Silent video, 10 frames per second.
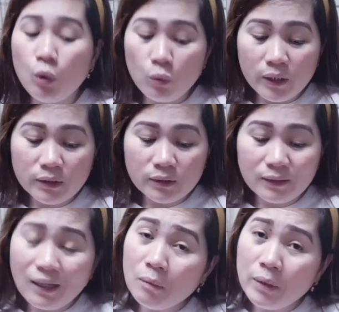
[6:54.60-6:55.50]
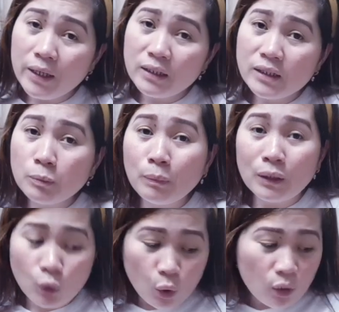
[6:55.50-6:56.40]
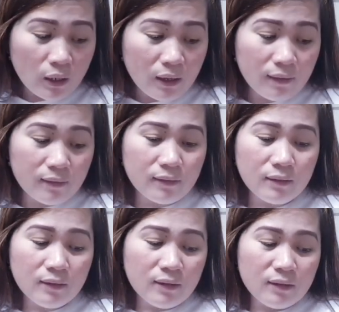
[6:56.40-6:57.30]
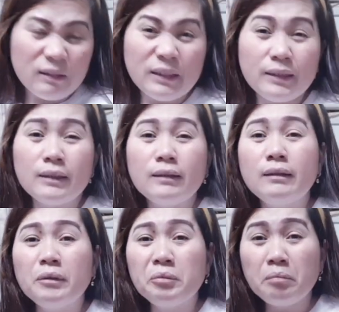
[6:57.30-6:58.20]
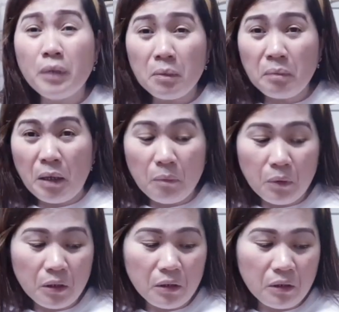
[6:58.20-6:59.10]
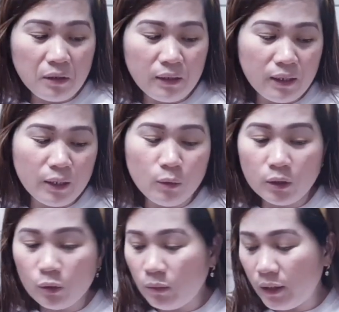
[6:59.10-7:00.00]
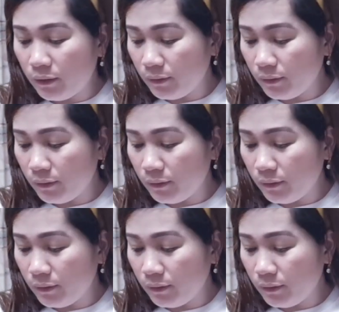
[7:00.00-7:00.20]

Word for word: Always cabbage, patola, bell pepper, aywan ko ba.